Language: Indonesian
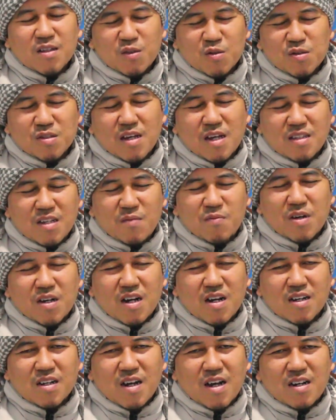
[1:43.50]
Itu saja
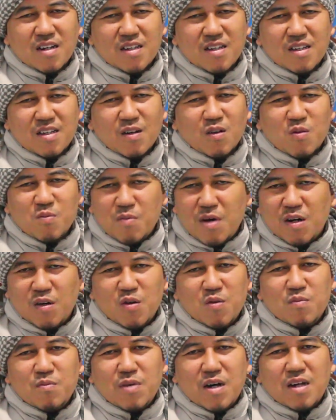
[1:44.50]
barangkali
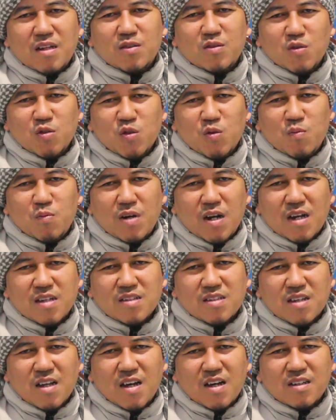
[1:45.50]
lomba-lomba 17
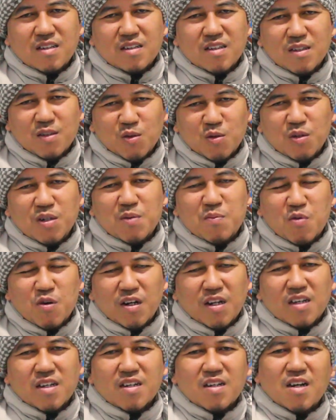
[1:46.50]
belasan itu
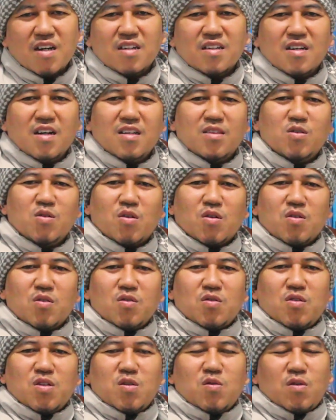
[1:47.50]
dibolehkan. Hatur
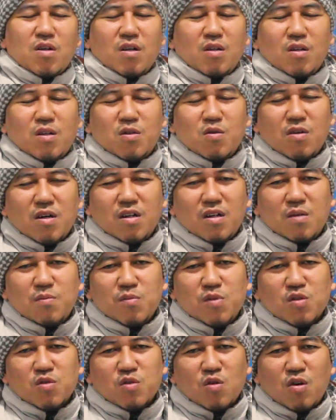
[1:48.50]
nuhun wallahu
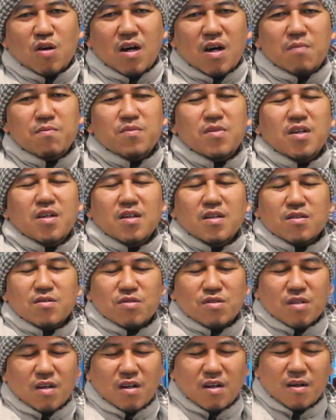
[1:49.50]
alam bisawab.
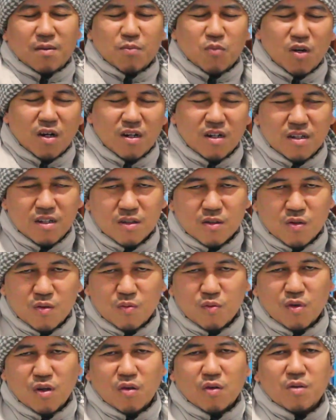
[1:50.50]

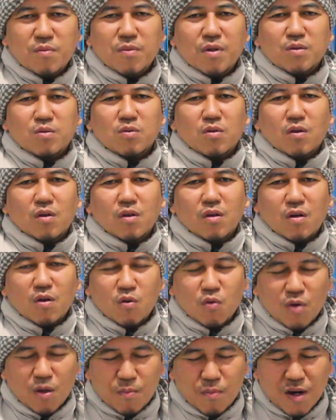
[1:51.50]
Assalamualaikum
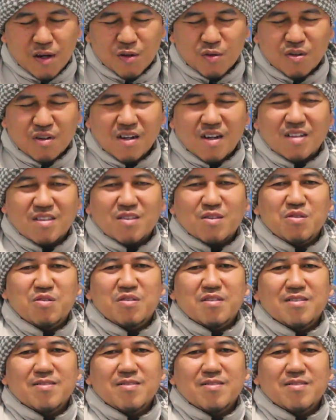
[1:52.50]
warahmatullahi wabarakatuh.